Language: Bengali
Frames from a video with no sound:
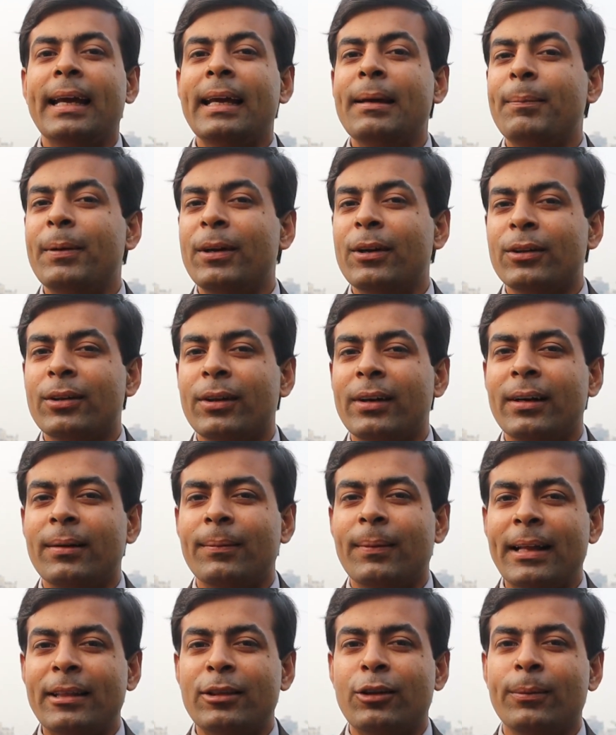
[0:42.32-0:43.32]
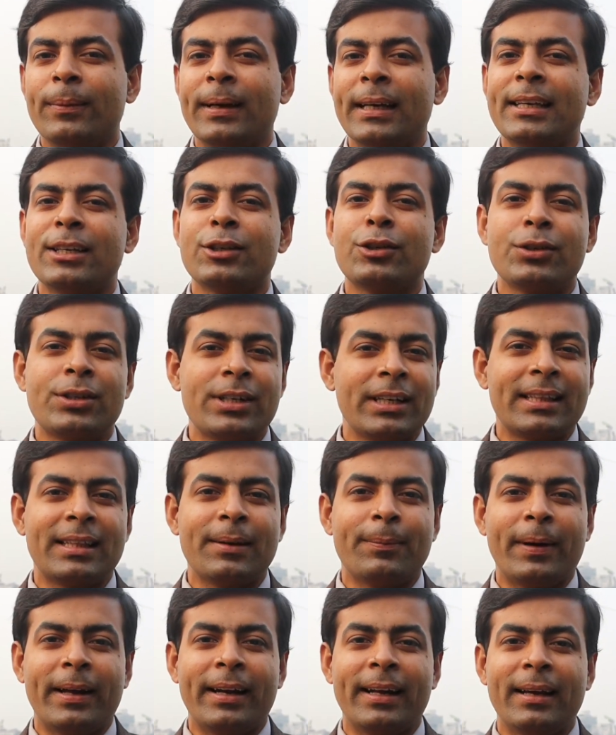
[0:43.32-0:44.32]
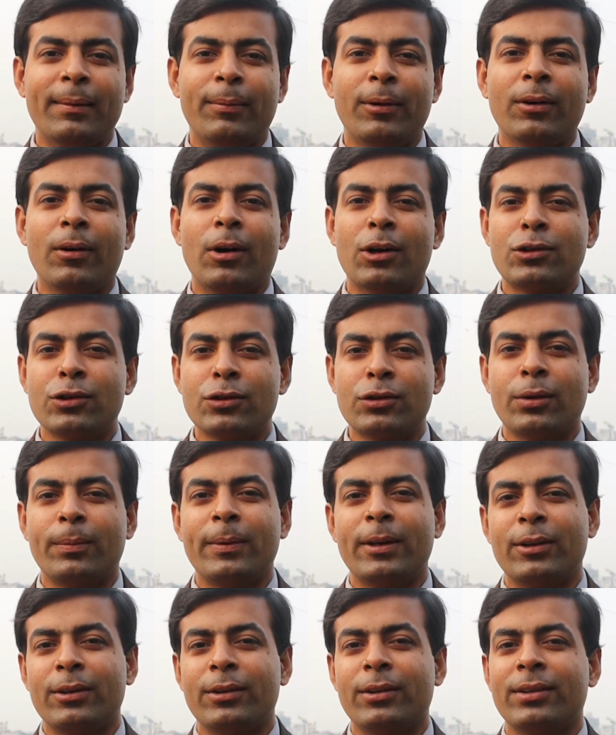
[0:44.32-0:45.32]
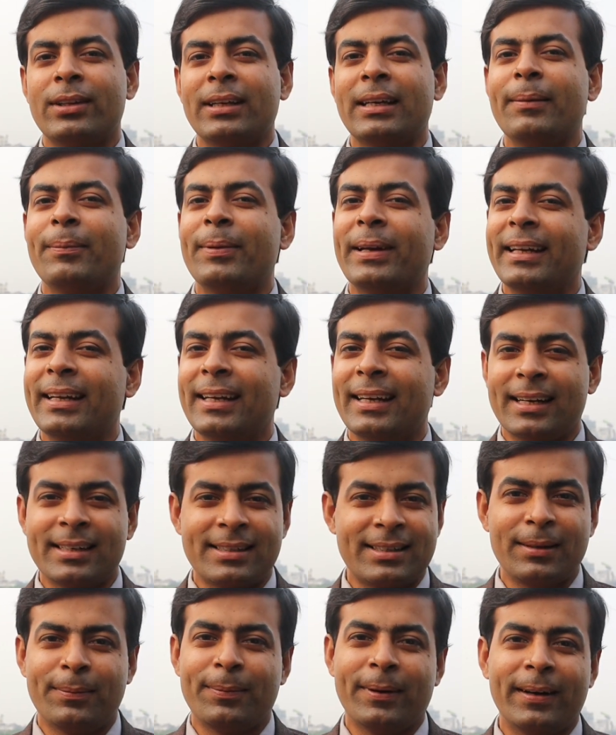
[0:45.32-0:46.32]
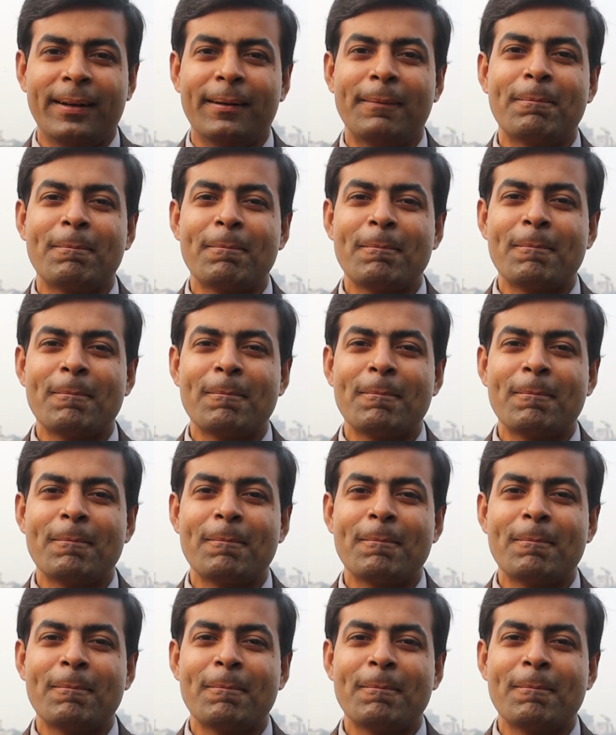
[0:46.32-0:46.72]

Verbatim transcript: এই বিনোদনের মাধ্যমে কিছু শিখতে পারে এবং অসুস্থ বিনোদন থেকে বেরিয়ে আসতে পারে